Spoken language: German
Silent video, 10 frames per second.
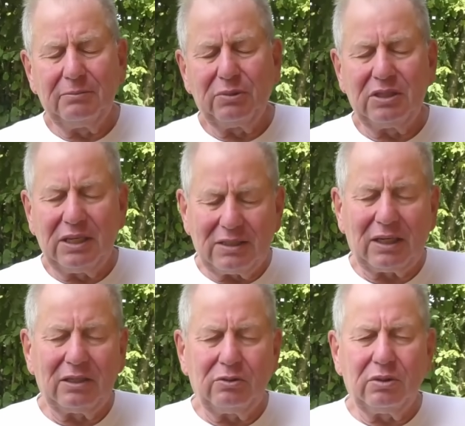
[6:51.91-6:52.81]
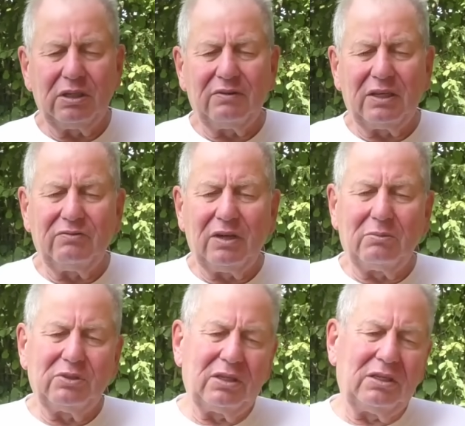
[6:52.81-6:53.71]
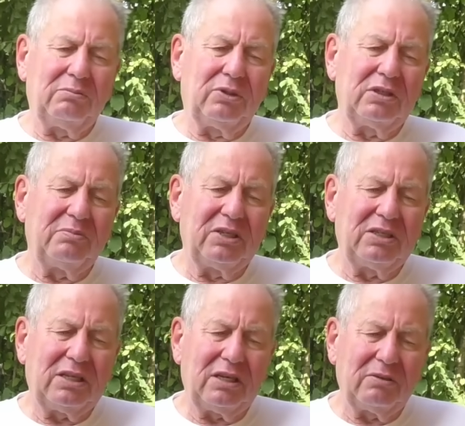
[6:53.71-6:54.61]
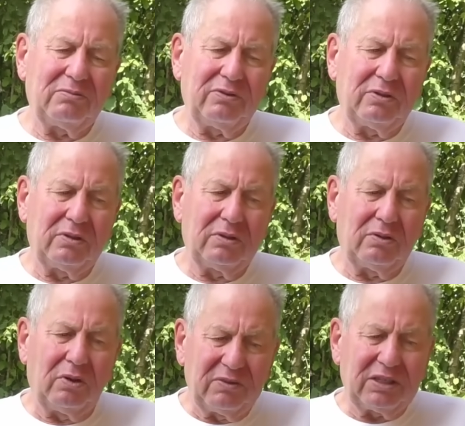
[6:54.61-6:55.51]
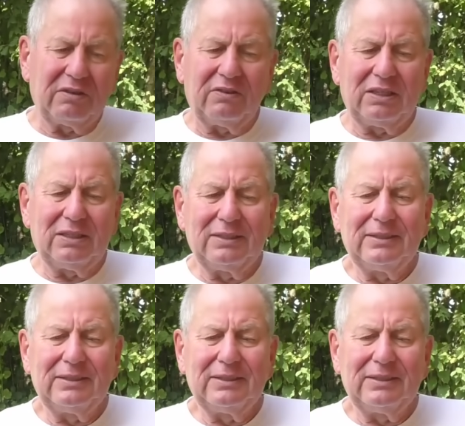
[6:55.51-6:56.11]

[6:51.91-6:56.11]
Bundesnetzagentur gewandt, wir haben uns an das Bundesministerium für Umwelt gewandt